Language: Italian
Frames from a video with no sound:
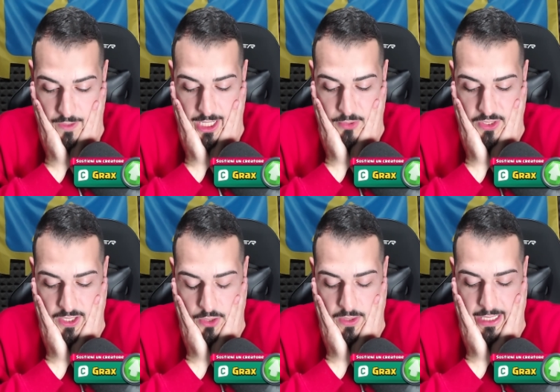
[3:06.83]
Vediamo
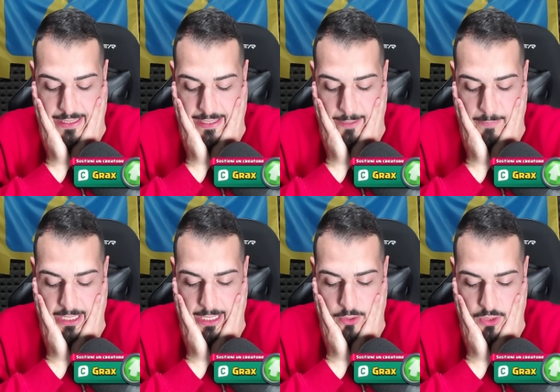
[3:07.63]
se riutilizza
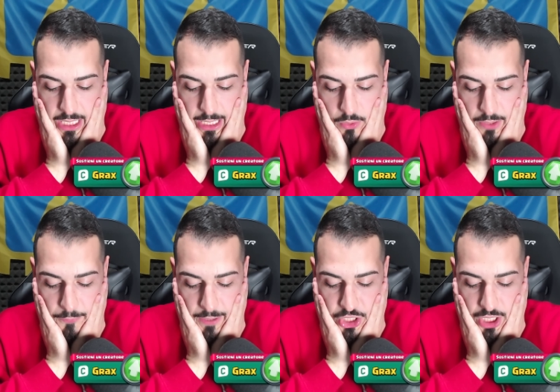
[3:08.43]
l'abilità. Non credo che
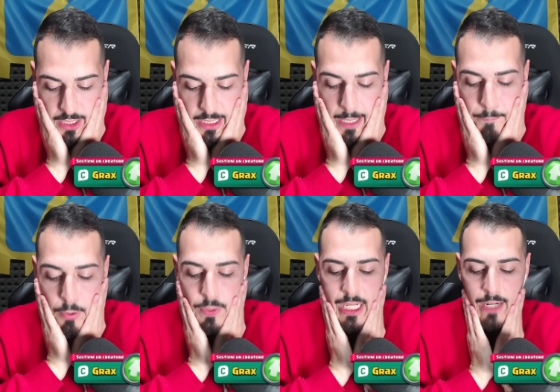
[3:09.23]
faccia in
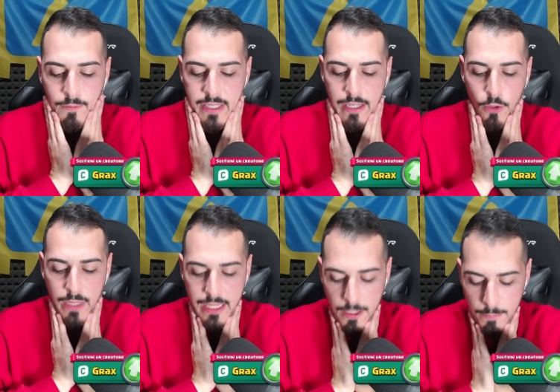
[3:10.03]
tempo perché l'avversario
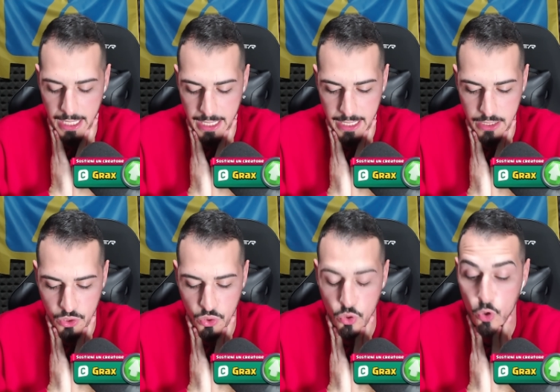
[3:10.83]
mette il
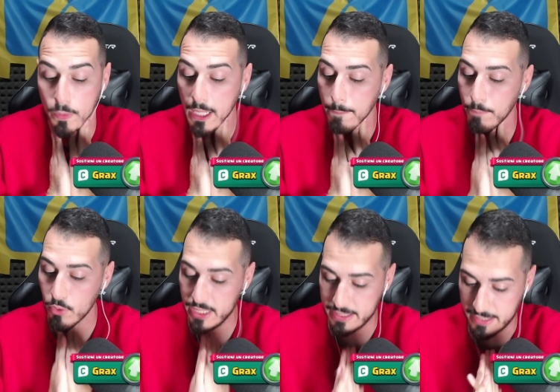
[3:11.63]
bariletto per
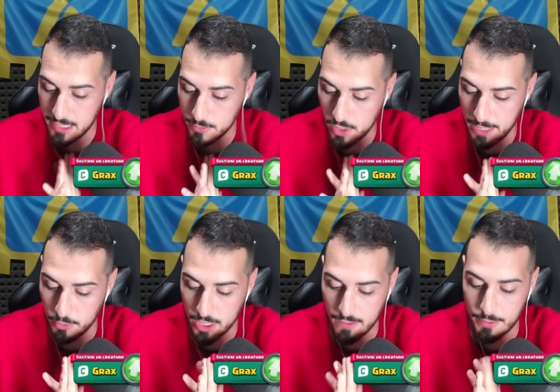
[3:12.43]
pochissimo. Eh.
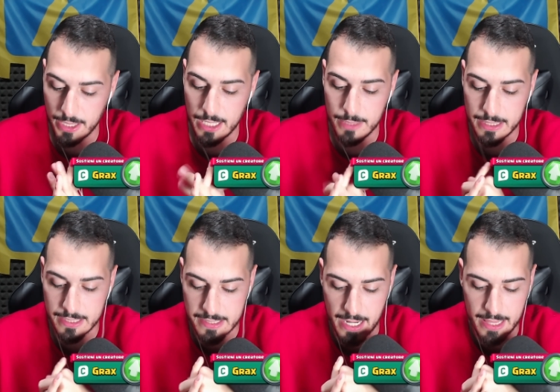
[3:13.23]
Poteva
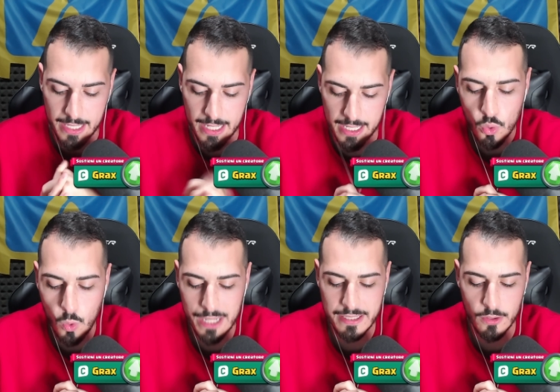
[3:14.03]
praticamente sradicare
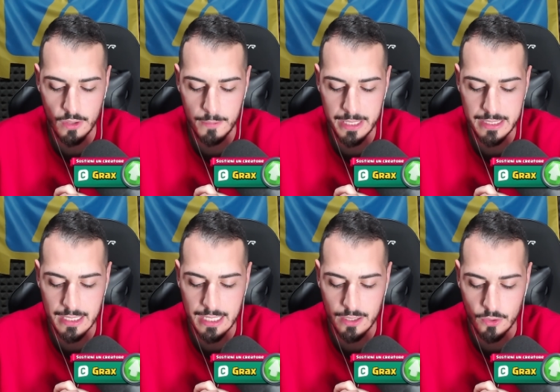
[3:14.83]
quasi totalmente
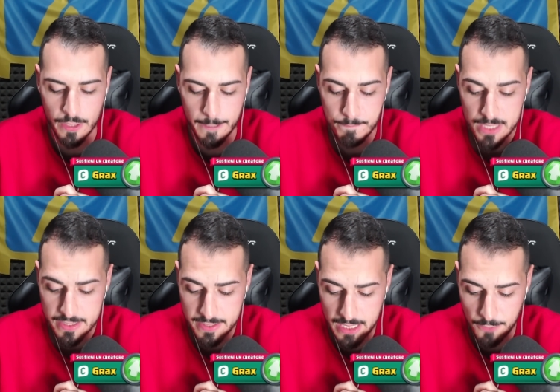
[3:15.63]
il cannone.
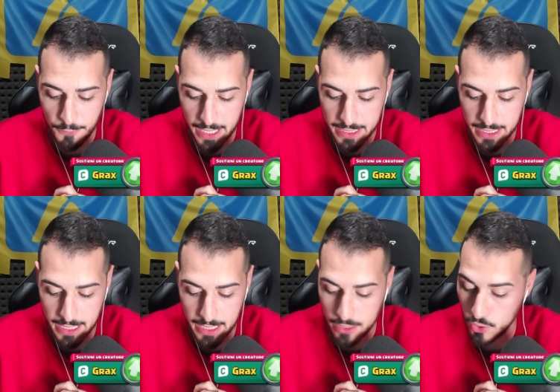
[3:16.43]
Si
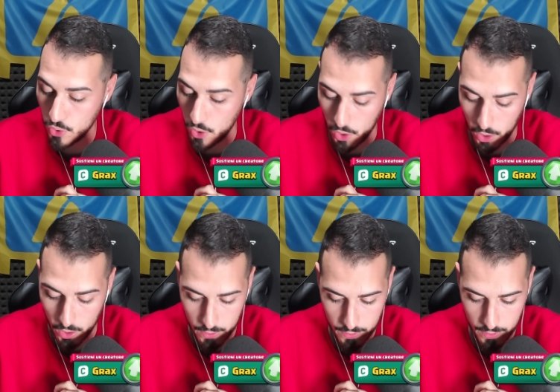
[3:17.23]
difende... No.